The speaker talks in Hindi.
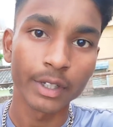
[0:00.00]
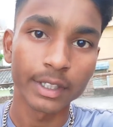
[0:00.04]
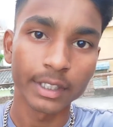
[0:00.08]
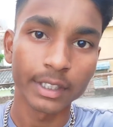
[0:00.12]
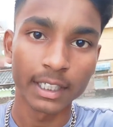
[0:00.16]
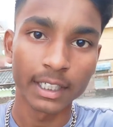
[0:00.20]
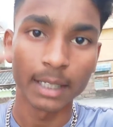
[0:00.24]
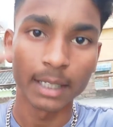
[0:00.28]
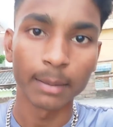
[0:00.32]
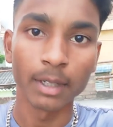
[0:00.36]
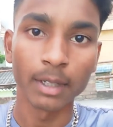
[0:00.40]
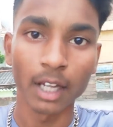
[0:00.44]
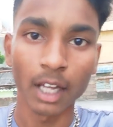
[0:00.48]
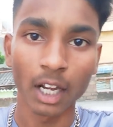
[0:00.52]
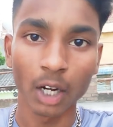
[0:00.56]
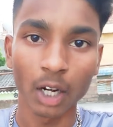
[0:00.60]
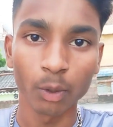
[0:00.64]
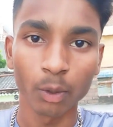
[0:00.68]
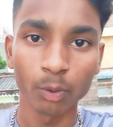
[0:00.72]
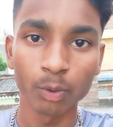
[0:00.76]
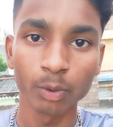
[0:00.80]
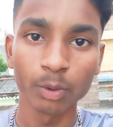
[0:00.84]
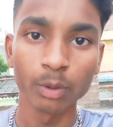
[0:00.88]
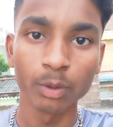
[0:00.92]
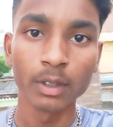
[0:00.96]
इसलिए बना रहा
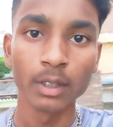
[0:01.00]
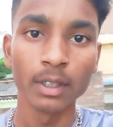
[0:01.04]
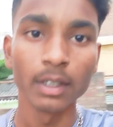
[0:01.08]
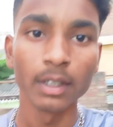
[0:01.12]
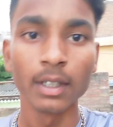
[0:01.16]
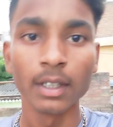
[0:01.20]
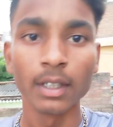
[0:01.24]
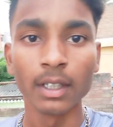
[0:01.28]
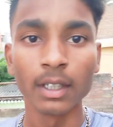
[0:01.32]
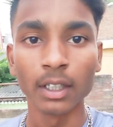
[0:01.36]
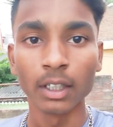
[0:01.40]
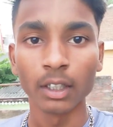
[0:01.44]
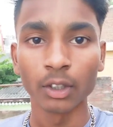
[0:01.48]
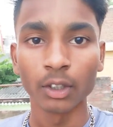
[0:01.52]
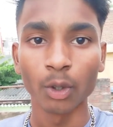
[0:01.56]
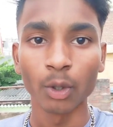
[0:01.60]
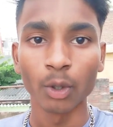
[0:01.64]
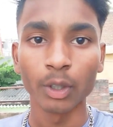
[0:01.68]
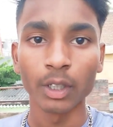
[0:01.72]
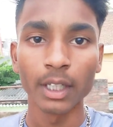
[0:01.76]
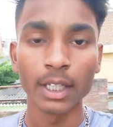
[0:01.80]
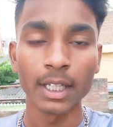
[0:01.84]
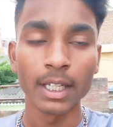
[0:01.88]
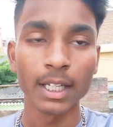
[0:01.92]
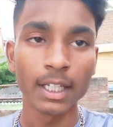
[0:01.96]
हूँ
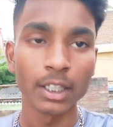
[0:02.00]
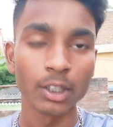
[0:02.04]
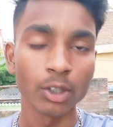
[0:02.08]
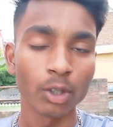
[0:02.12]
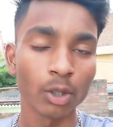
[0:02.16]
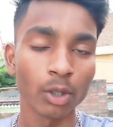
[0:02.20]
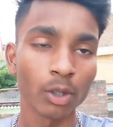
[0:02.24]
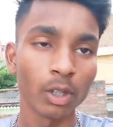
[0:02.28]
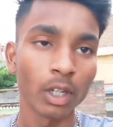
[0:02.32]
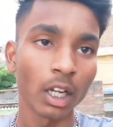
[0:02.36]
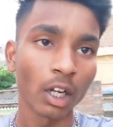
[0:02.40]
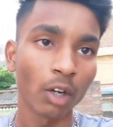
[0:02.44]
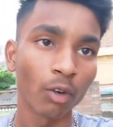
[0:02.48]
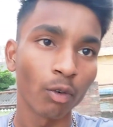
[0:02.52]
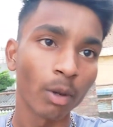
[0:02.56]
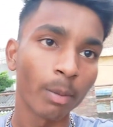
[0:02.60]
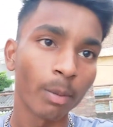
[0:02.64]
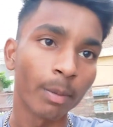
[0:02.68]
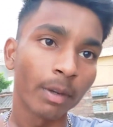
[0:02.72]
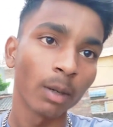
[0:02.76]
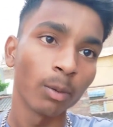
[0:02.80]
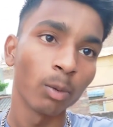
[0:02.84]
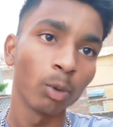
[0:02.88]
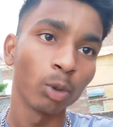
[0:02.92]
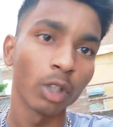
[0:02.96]
क्योंकि जो लकवे
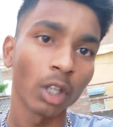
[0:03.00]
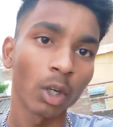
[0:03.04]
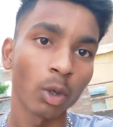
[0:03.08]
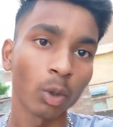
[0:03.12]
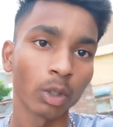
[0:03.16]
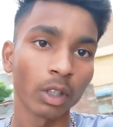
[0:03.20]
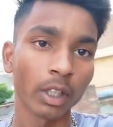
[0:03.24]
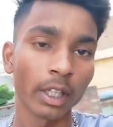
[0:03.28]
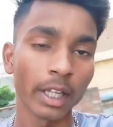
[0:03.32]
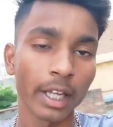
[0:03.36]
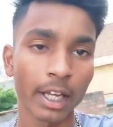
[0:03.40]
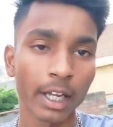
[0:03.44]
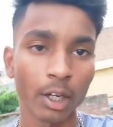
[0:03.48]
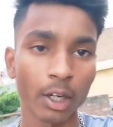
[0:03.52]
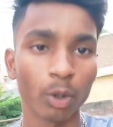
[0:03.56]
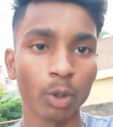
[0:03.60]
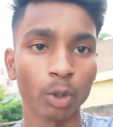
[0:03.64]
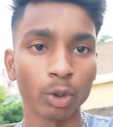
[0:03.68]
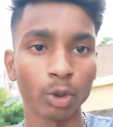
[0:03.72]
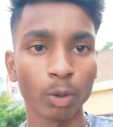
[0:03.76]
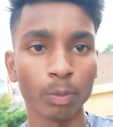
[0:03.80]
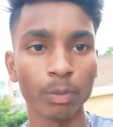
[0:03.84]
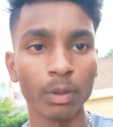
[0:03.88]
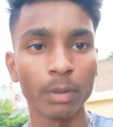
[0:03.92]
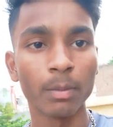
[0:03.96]
में कबूतर होते हैं और
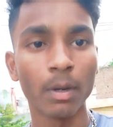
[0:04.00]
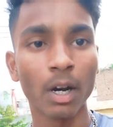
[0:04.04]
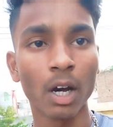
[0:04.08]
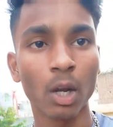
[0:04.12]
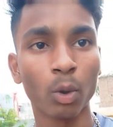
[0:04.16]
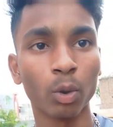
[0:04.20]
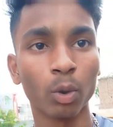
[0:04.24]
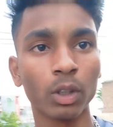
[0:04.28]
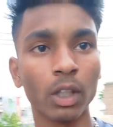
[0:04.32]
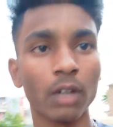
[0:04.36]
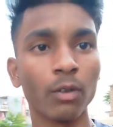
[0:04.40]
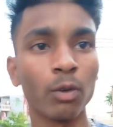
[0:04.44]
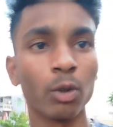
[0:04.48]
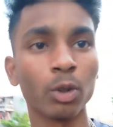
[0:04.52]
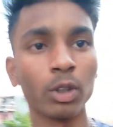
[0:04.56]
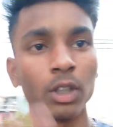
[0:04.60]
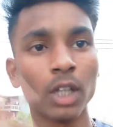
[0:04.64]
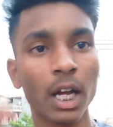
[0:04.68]
जो बीमार होते हैं वो